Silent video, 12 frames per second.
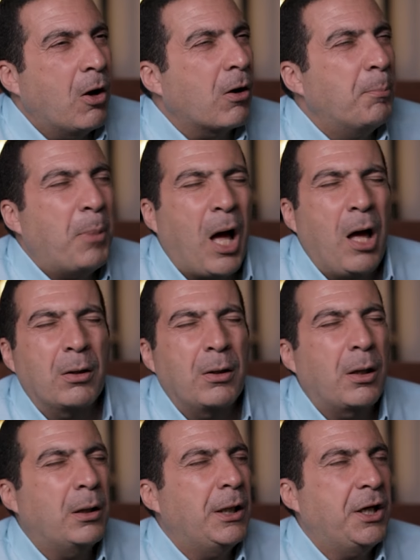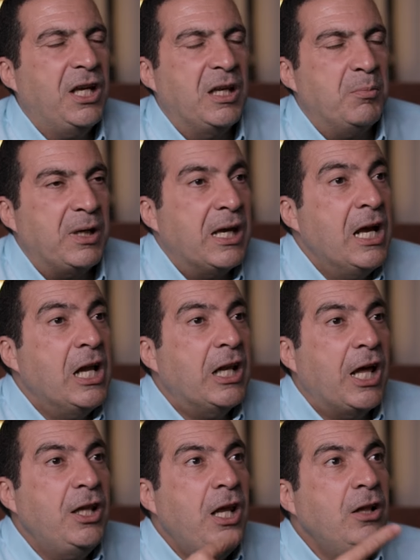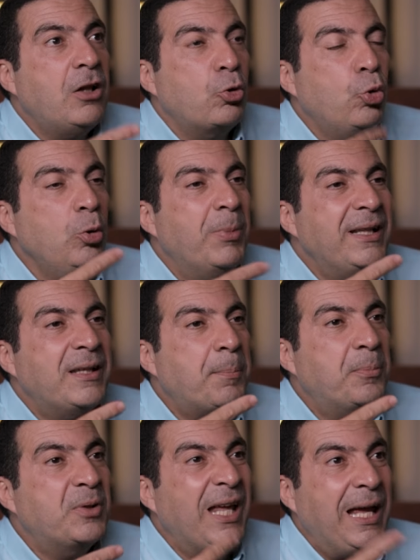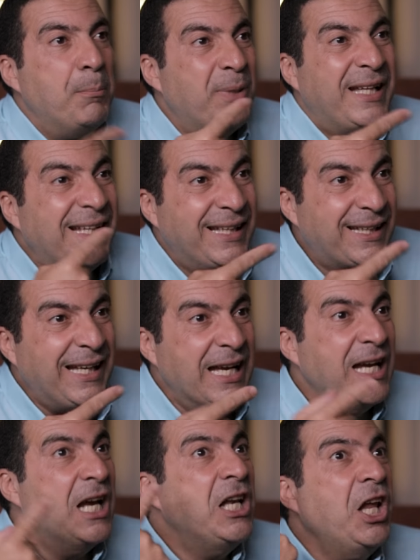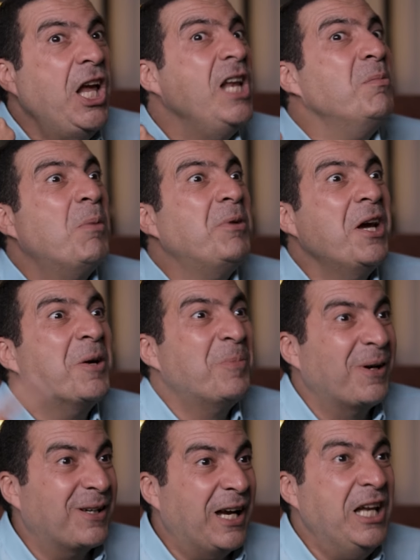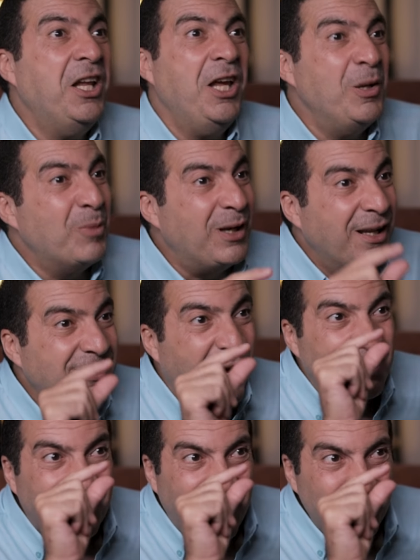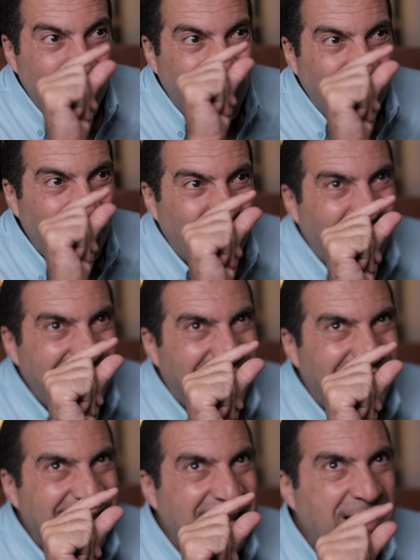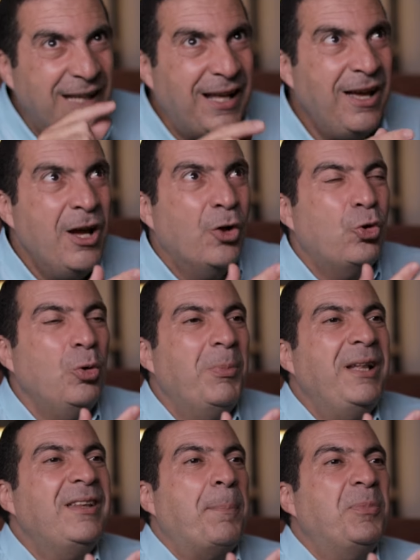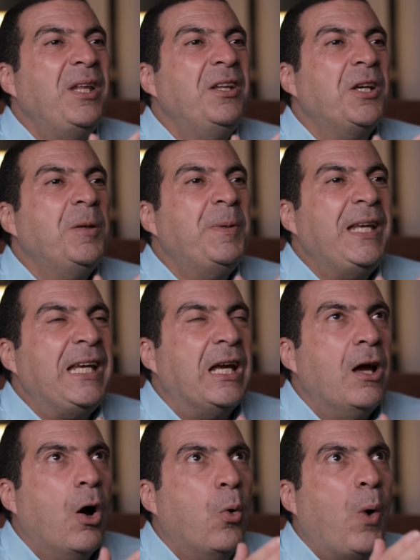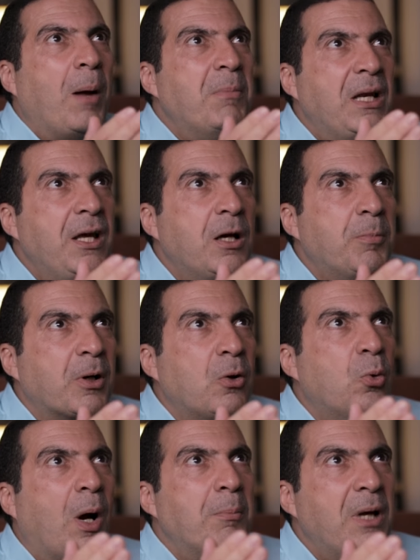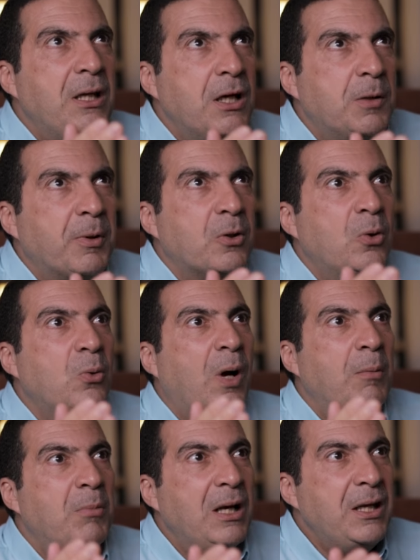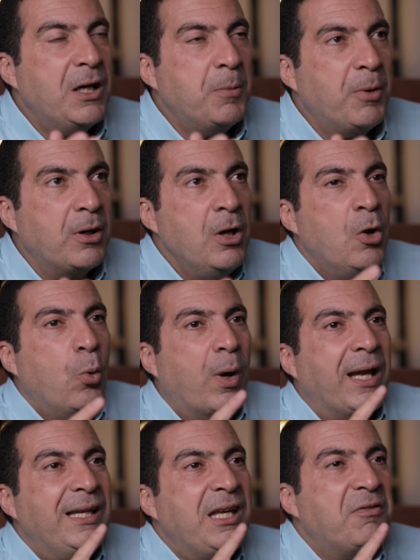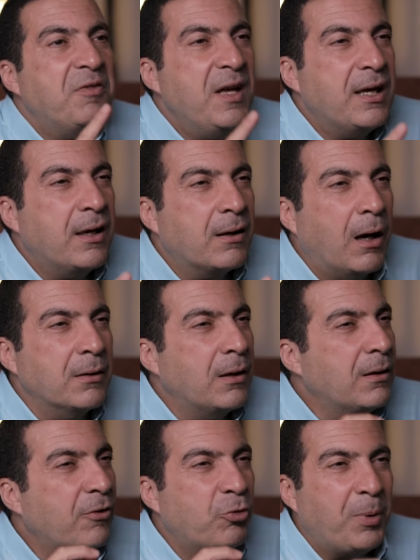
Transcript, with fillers: يا رب حقق لي حلمي لان انت طول ما انت بتح... بتدعي الحلم بيكبر الحلم اللي انت اخترعته وكان صغير قد كده طول ما انت بتدعي بيه هو عمال يكبر هو عمال يكبر هو عمال يكبر وخليك فاكر ان الله